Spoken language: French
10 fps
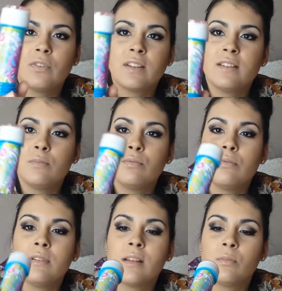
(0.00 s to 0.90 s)
fasse des
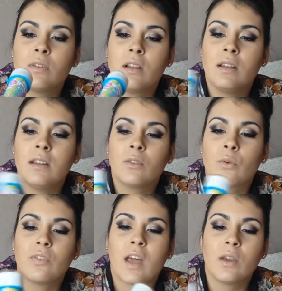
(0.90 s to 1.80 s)
bulles, il s'amuse à les... Il
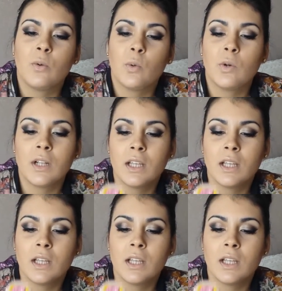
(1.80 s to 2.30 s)
trouve ça rigolo.